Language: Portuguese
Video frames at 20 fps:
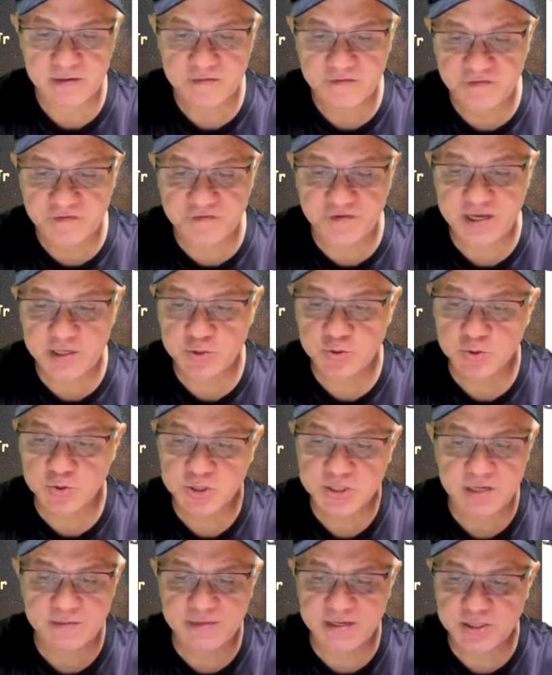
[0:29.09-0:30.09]
feito
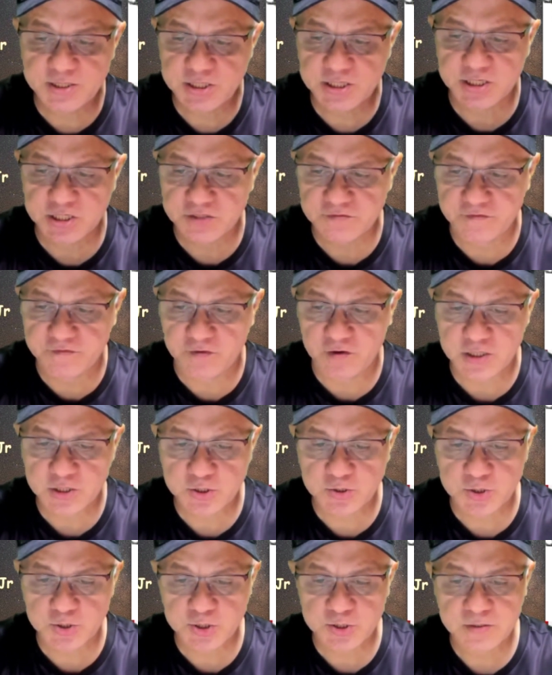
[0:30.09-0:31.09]
sem medir
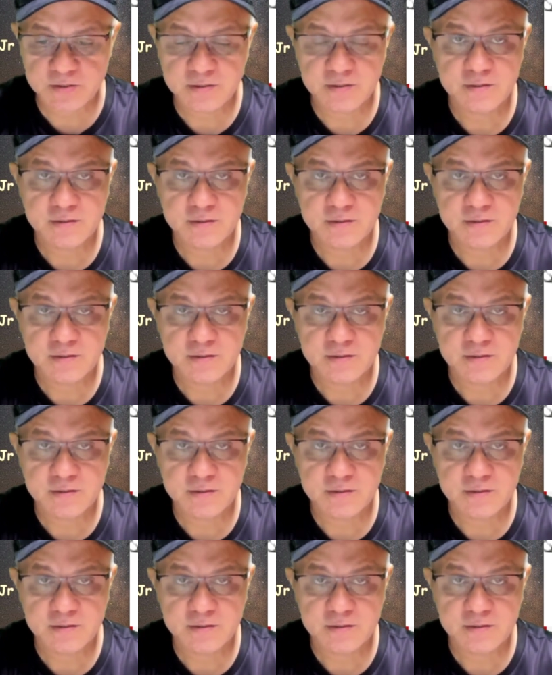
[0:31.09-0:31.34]
esforços